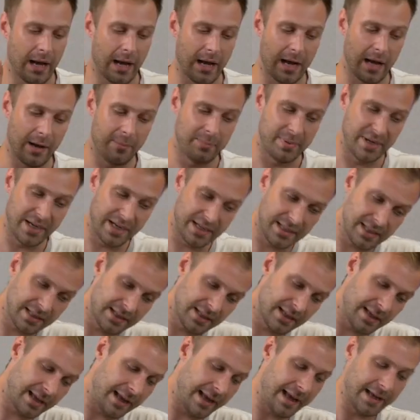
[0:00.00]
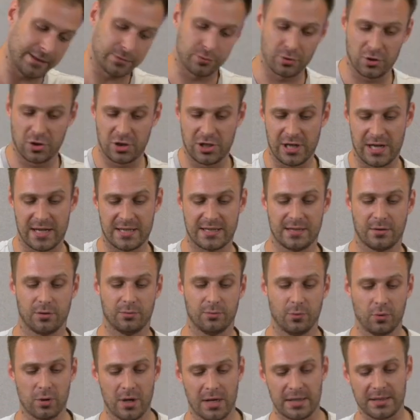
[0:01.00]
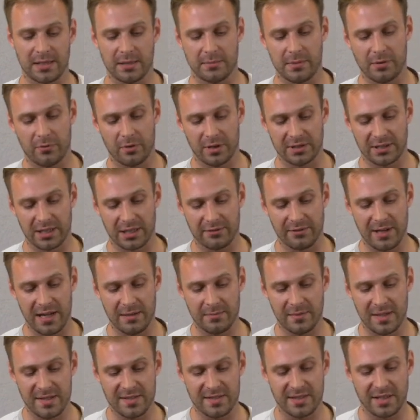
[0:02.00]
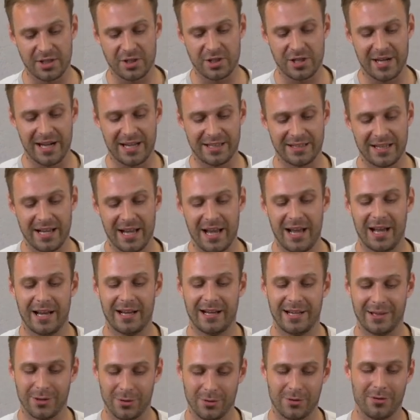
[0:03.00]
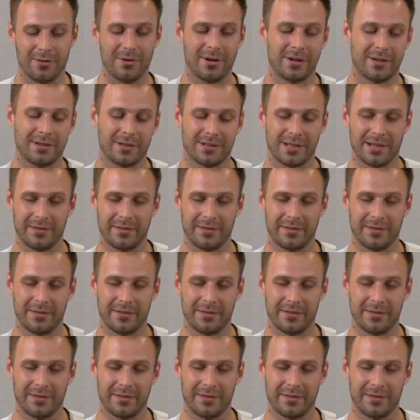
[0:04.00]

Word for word: А, переходя на эту часть ноутбука, когда мы его открываем, нас встречает Lenovo